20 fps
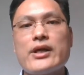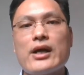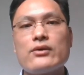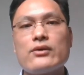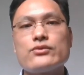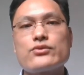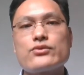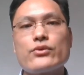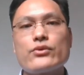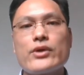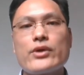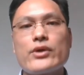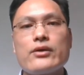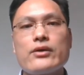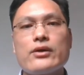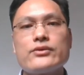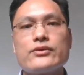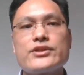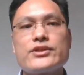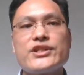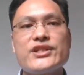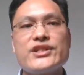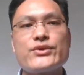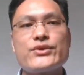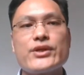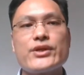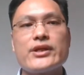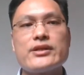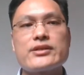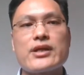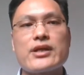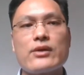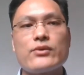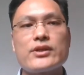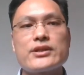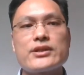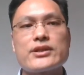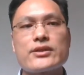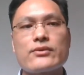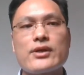这一系列问题啊，是
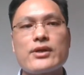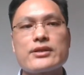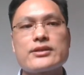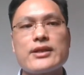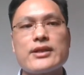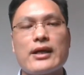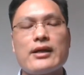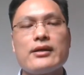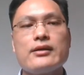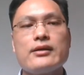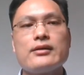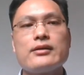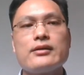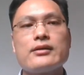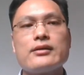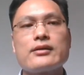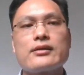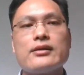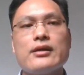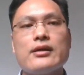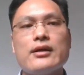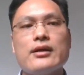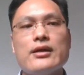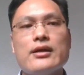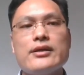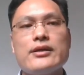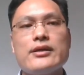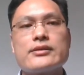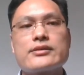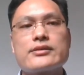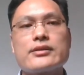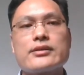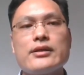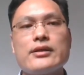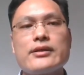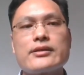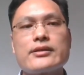今天科技发展留给我们的问题。